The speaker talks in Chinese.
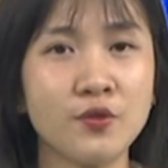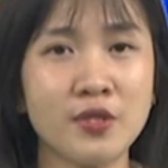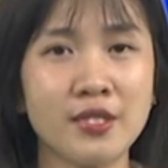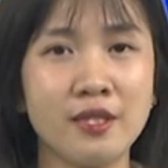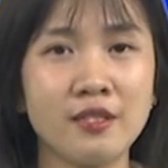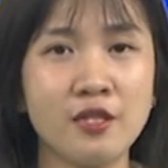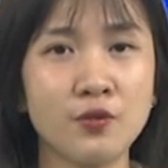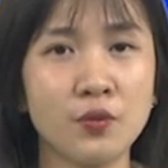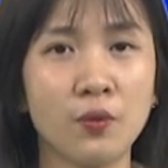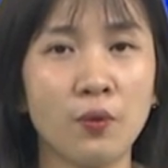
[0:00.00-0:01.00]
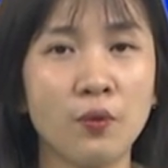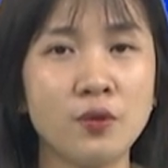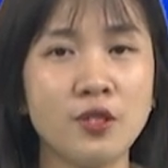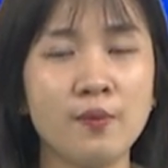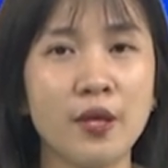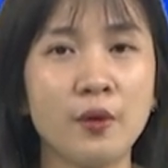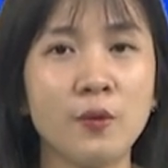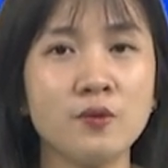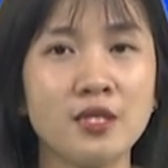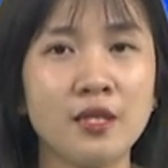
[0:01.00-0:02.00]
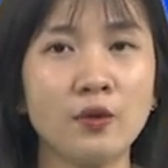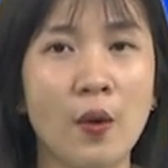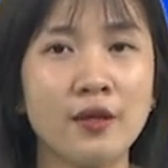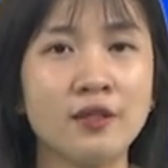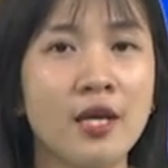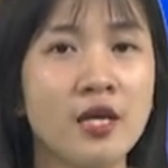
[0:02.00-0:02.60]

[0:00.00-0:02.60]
举行荆楚胡志明共青团